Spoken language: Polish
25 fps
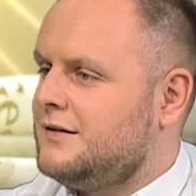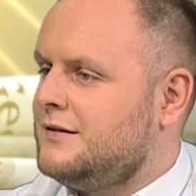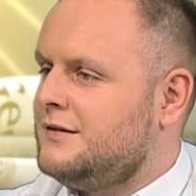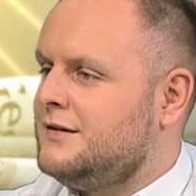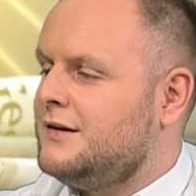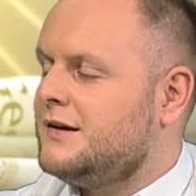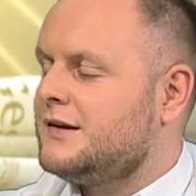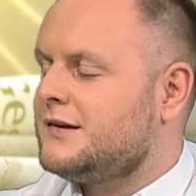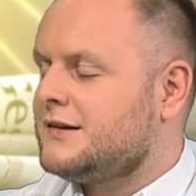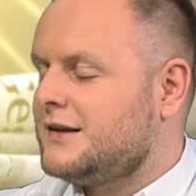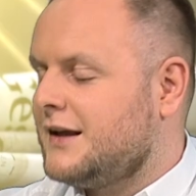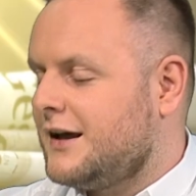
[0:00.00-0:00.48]

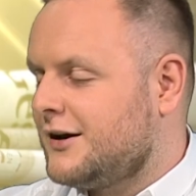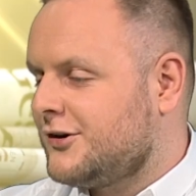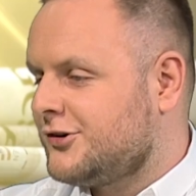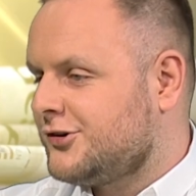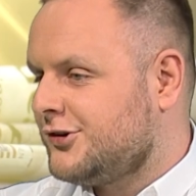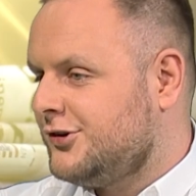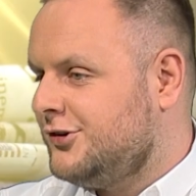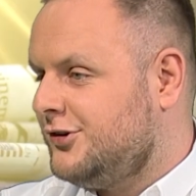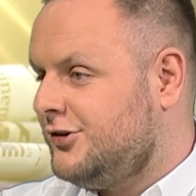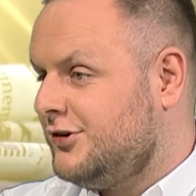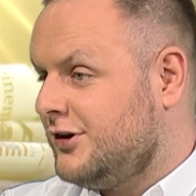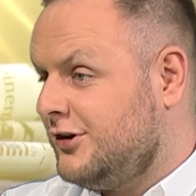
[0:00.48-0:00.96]
Jest tak,
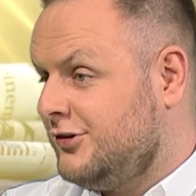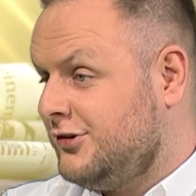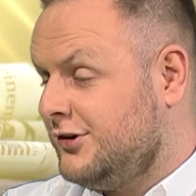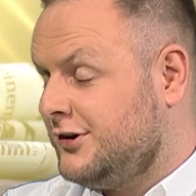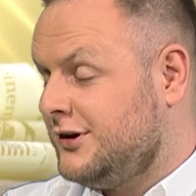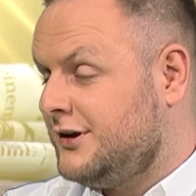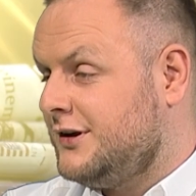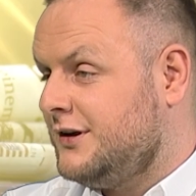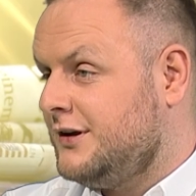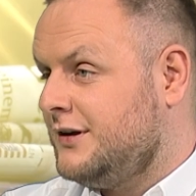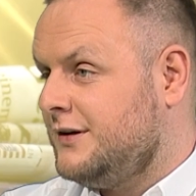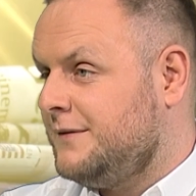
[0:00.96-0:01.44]
że dzisiaj
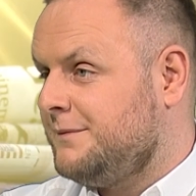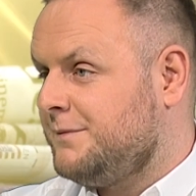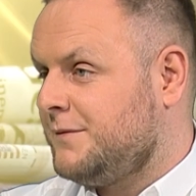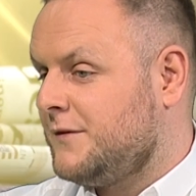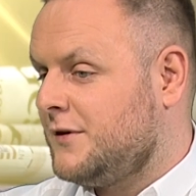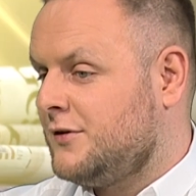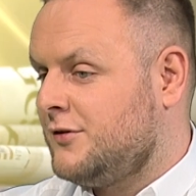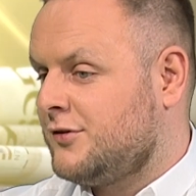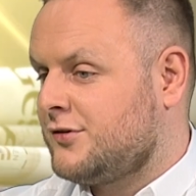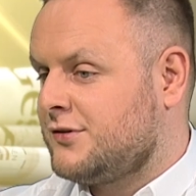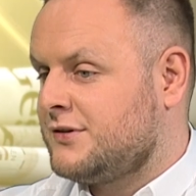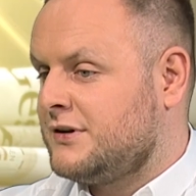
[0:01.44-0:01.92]
dzięki
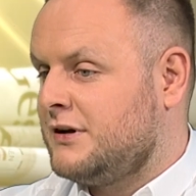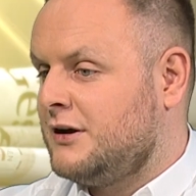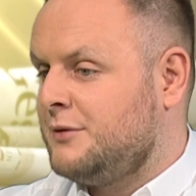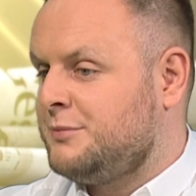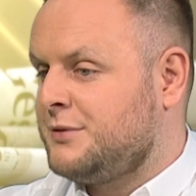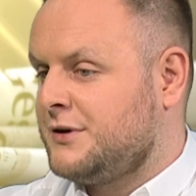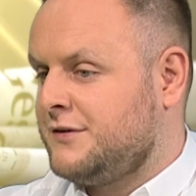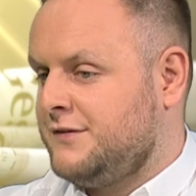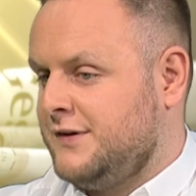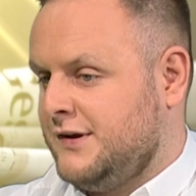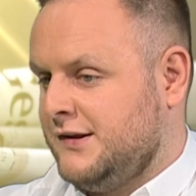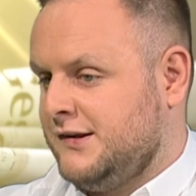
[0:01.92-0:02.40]
doskonałej
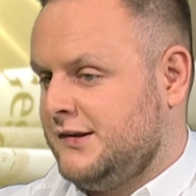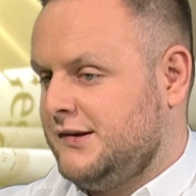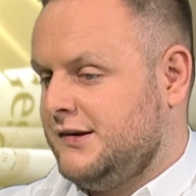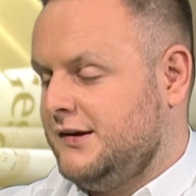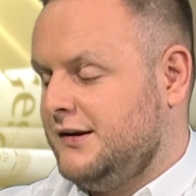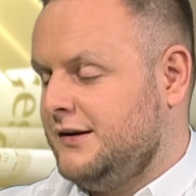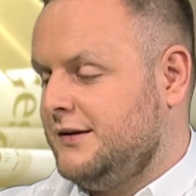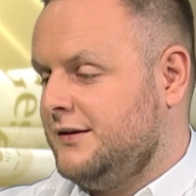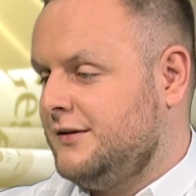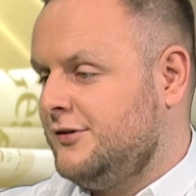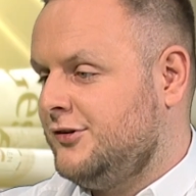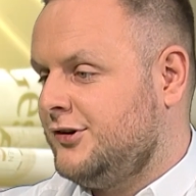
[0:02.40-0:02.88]

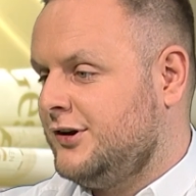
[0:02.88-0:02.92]
prewencji,